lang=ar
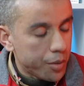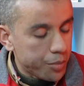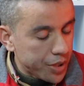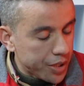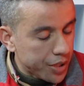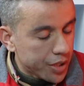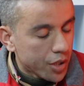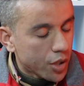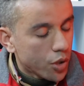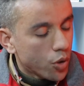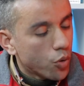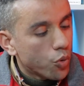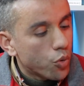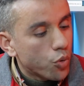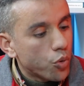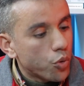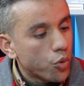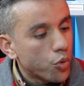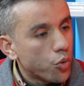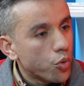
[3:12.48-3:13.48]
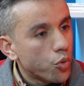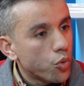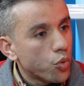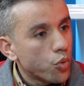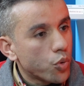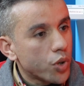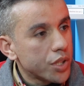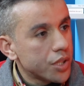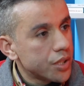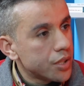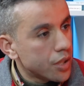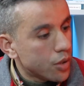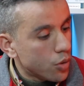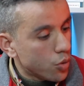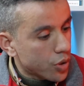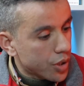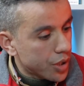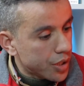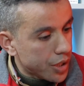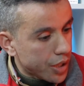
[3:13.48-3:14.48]
امين وكان
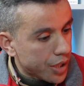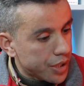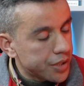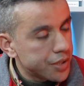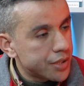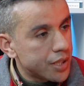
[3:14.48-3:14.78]
وكان يعني